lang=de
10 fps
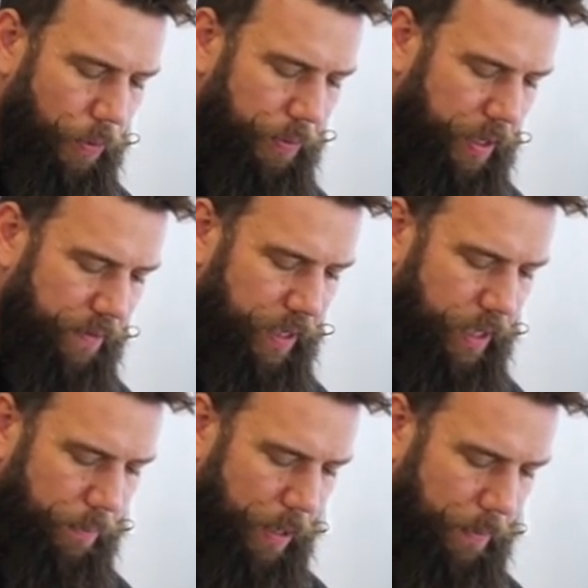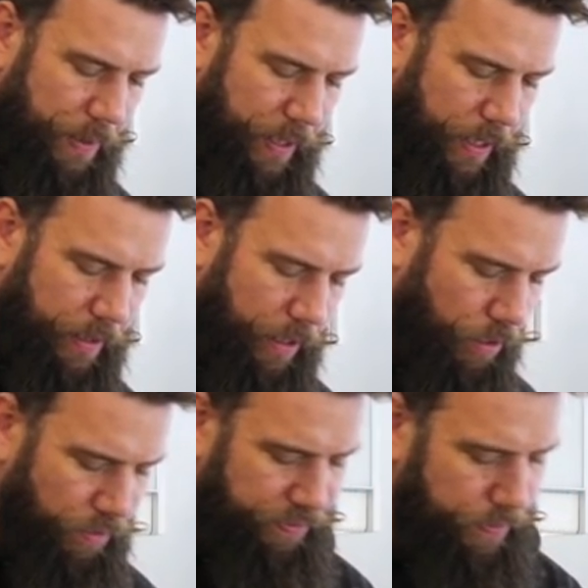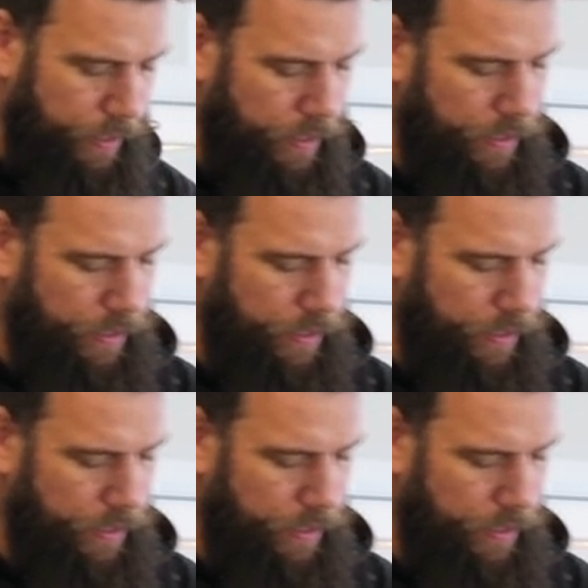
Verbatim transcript: Und ein wenig Parmesan drauf.